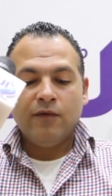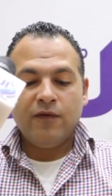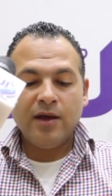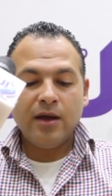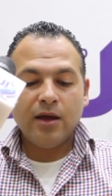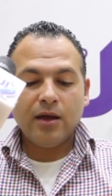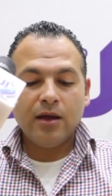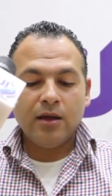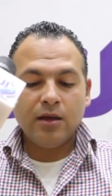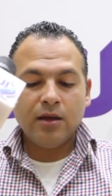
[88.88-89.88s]

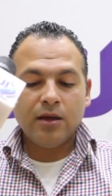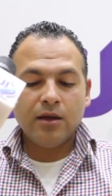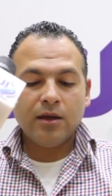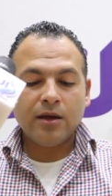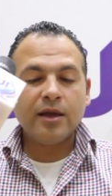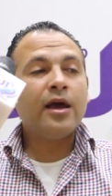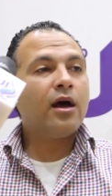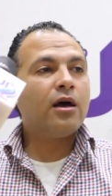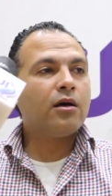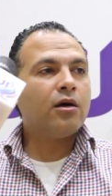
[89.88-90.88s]
فجاء
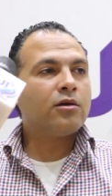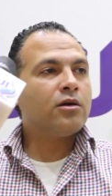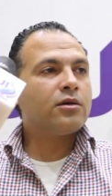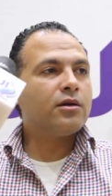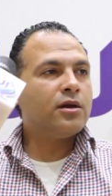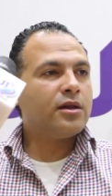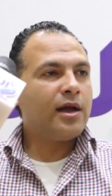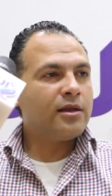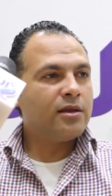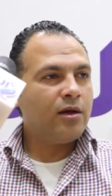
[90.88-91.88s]
قرار
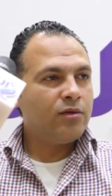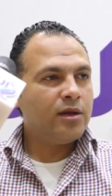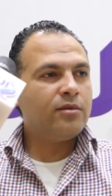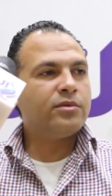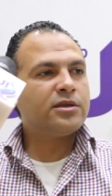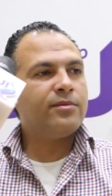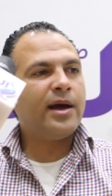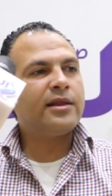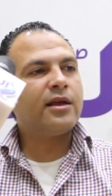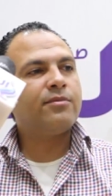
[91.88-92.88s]
الاتحاد الدولي
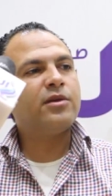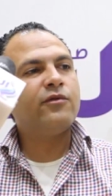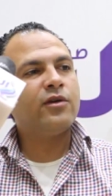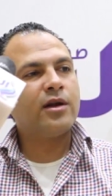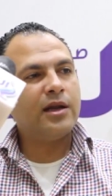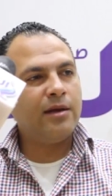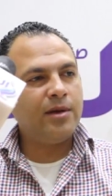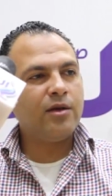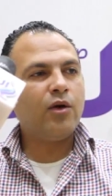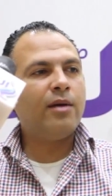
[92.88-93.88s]
باستبعاد كابتن فرج
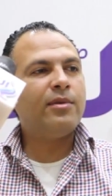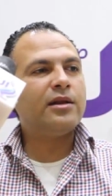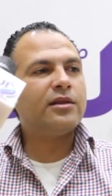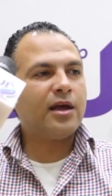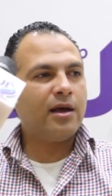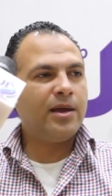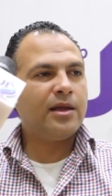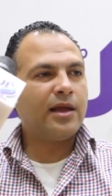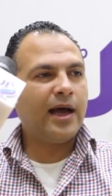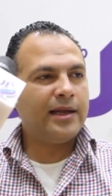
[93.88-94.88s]
العمري وعمل انتخابات
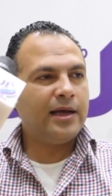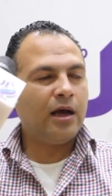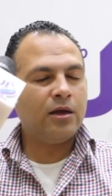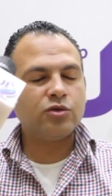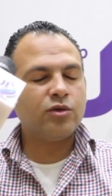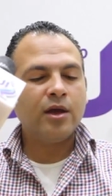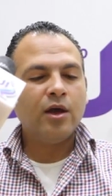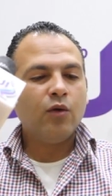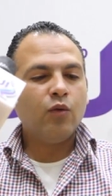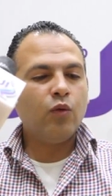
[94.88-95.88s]
على آه سوري
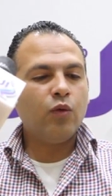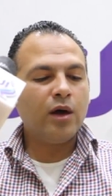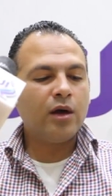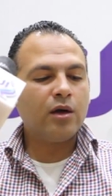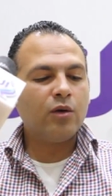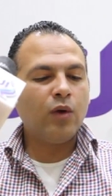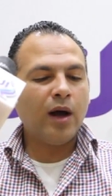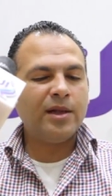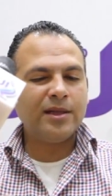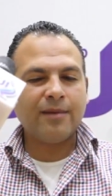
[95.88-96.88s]

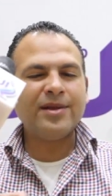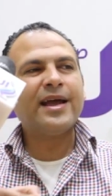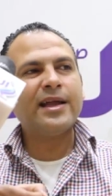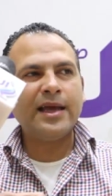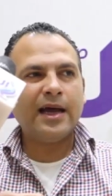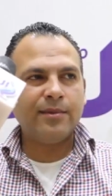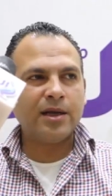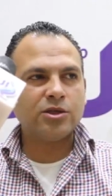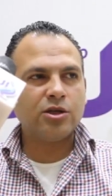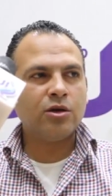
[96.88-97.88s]
وعمل انتخابات داخليه على
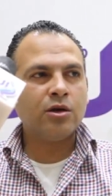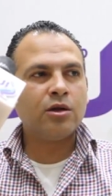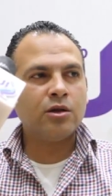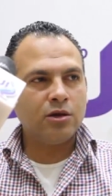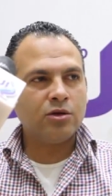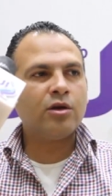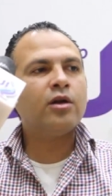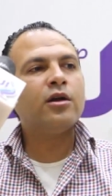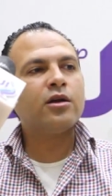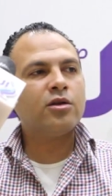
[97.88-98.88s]
مجلس الاداره
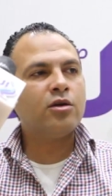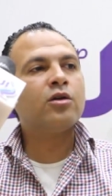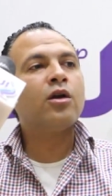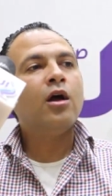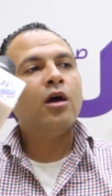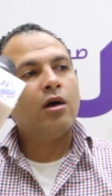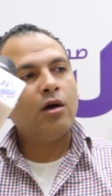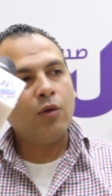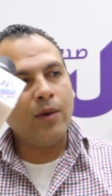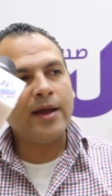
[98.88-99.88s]
لاختيار
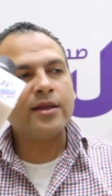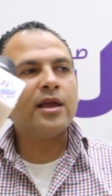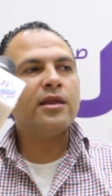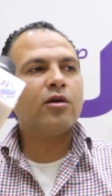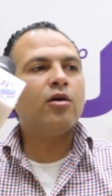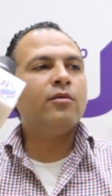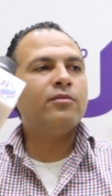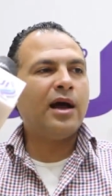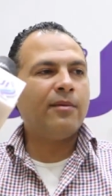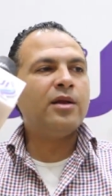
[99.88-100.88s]
واحد تاني قائم
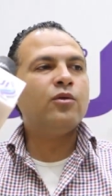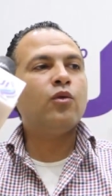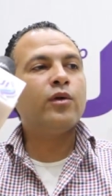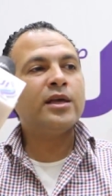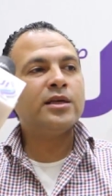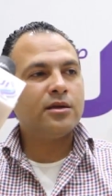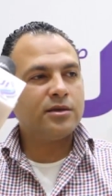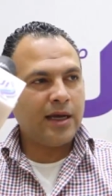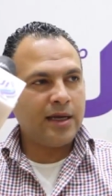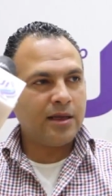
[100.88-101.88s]
بالاعمال وجه
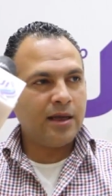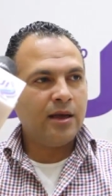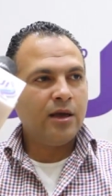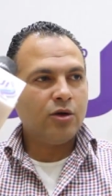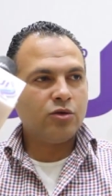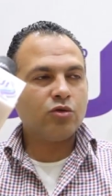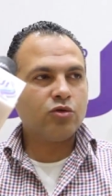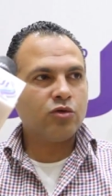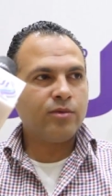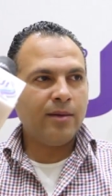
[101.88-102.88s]
ساعتها
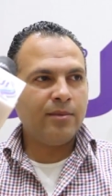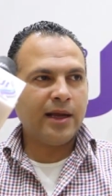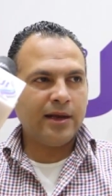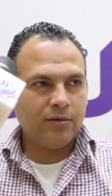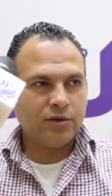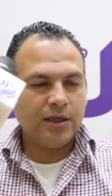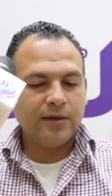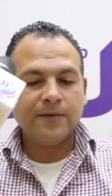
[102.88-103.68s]
الدكتور محمد علي ابو زيد.